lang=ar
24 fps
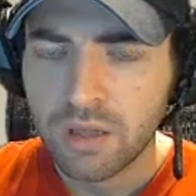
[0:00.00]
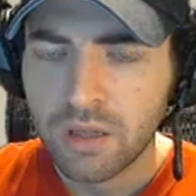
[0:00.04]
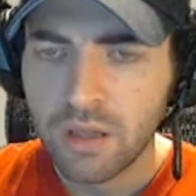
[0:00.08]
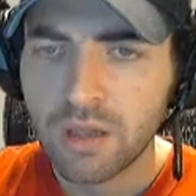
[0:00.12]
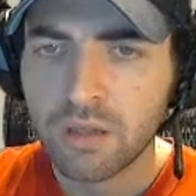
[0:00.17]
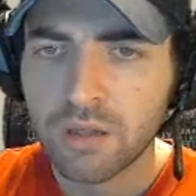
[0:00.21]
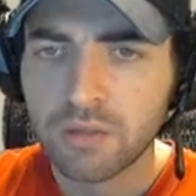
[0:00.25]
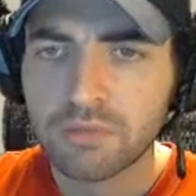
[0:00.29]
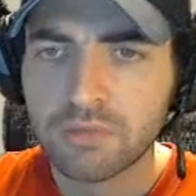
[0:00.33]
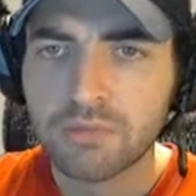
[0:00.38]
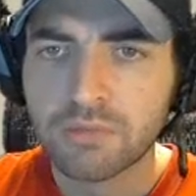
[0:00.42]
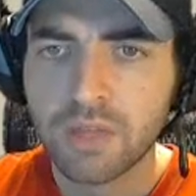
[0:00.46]

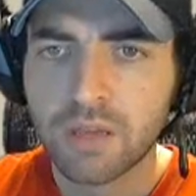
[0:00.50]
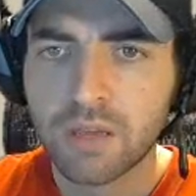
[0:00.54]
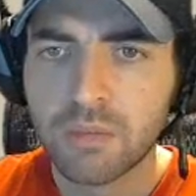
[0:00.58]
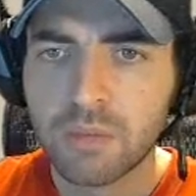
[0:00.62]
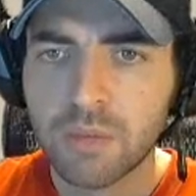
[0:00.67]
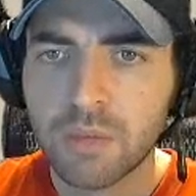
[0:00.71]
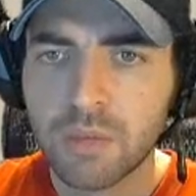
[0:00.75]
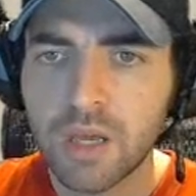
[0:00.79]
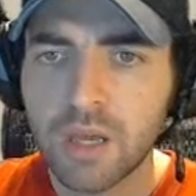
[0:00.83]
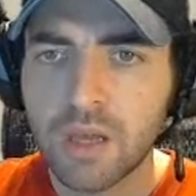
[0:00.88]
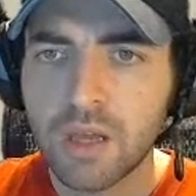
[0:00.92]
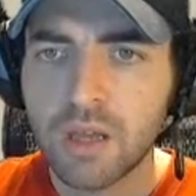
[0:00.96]
ها طيب
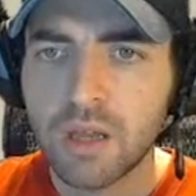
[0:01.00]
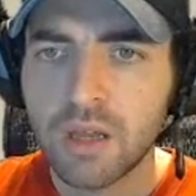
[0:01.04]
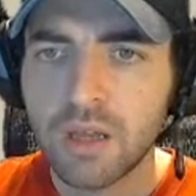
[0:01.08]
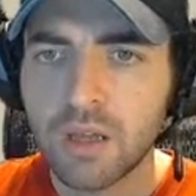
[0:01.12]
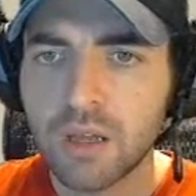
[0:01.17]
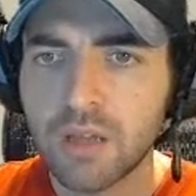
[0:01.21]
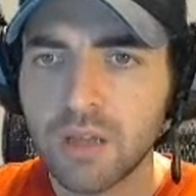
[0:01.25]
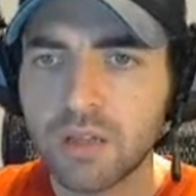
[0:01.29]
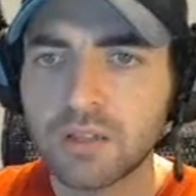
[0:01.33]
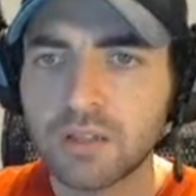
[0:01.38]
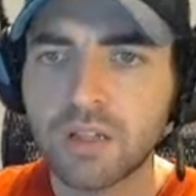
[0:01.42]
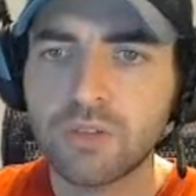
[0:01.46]

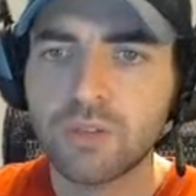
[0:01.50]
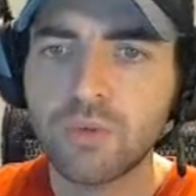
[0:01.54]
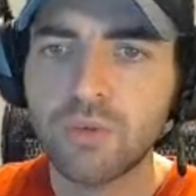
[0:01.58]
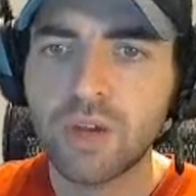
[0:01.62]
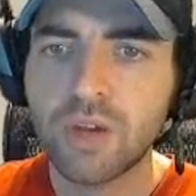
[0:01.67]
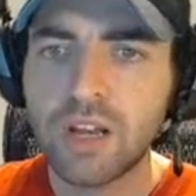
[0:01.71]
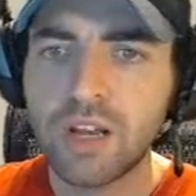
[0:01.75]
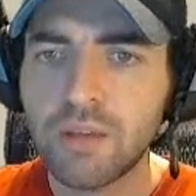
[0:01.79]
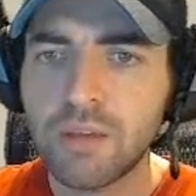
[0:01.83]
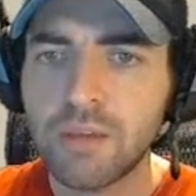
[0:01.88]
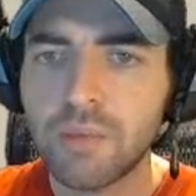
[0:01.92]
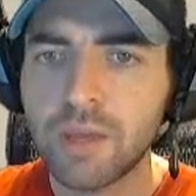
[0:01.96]
آه
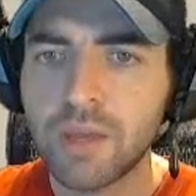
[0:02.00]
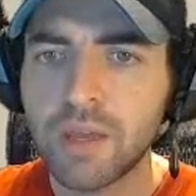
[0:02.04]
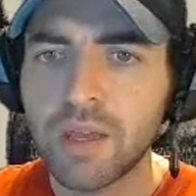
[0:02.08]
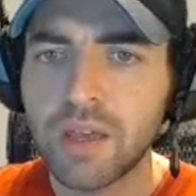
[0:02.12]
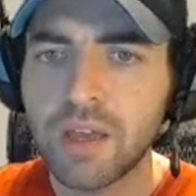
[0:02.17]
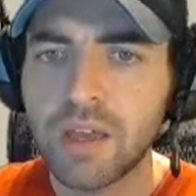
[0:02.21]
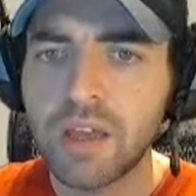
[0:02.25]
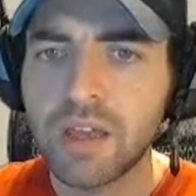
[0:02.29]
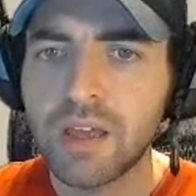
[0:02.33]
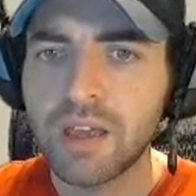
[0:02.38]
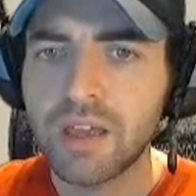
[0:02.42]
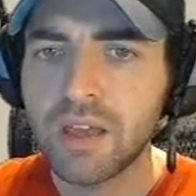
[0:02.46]
تطوير اللعبة
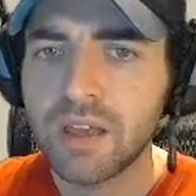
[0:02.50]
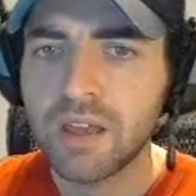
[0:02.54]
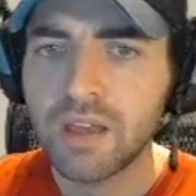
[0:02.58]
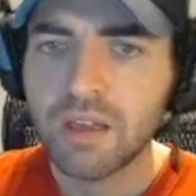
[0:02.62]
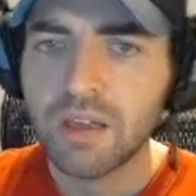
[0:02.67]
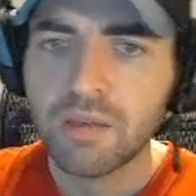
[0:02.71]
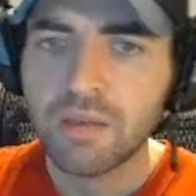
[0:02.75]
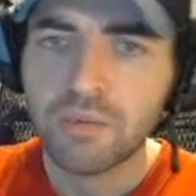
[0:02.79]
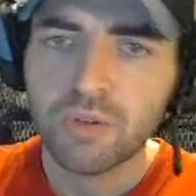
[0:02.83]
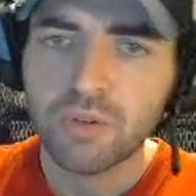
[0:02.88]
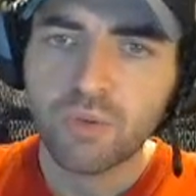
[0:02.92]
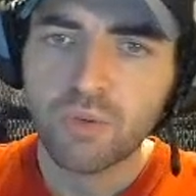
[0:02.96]

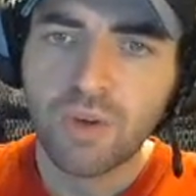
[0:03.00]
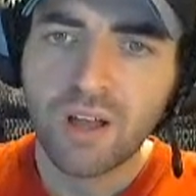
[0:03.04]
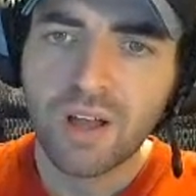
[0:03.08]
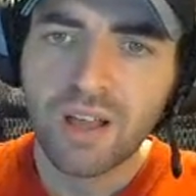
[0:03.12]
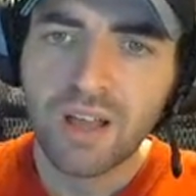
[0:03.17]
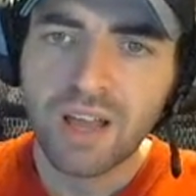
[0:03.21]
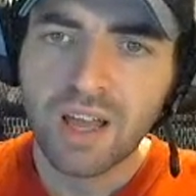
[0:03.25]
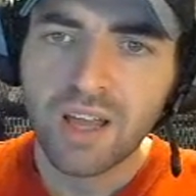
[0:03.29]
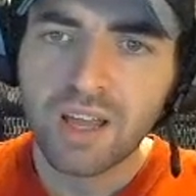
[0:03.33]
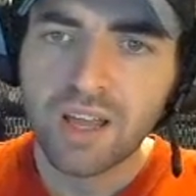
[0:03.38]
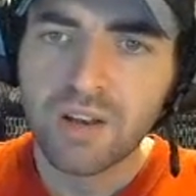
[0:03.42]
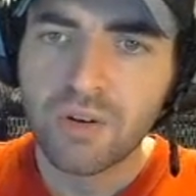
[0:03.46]
آه
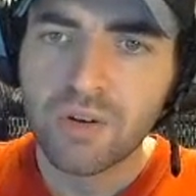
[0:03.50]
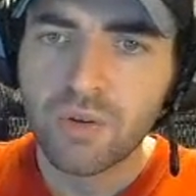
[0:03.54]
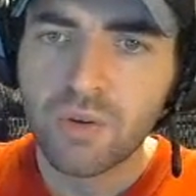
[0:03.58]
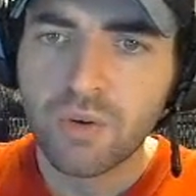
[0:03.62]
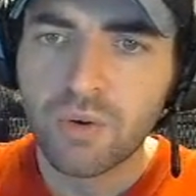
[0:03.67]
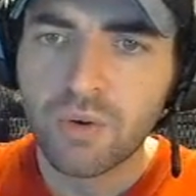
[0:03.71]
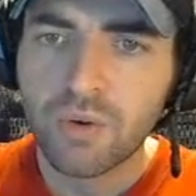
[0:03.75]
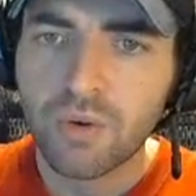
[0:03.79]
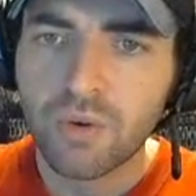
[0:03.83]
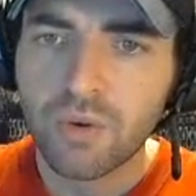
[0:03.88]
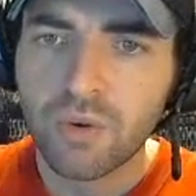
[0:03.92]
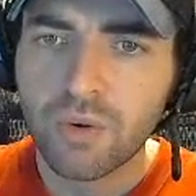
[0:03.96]
بتوقع
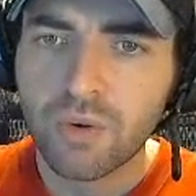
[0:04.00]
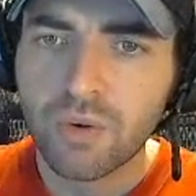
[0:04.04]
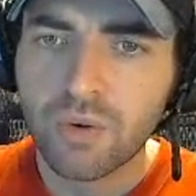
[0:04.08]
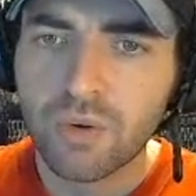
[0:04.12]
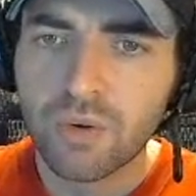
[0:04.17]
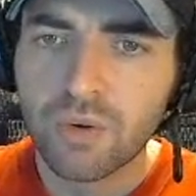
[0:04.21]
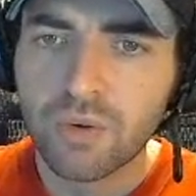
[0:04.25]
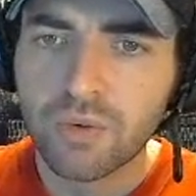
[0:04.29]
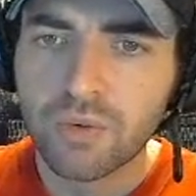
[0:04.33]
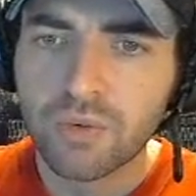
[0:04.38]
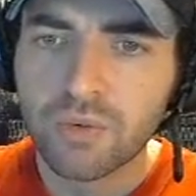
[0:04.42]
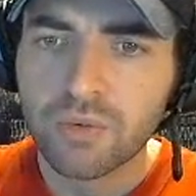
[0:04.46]

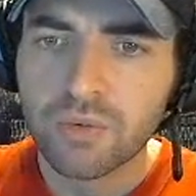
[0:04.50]
انه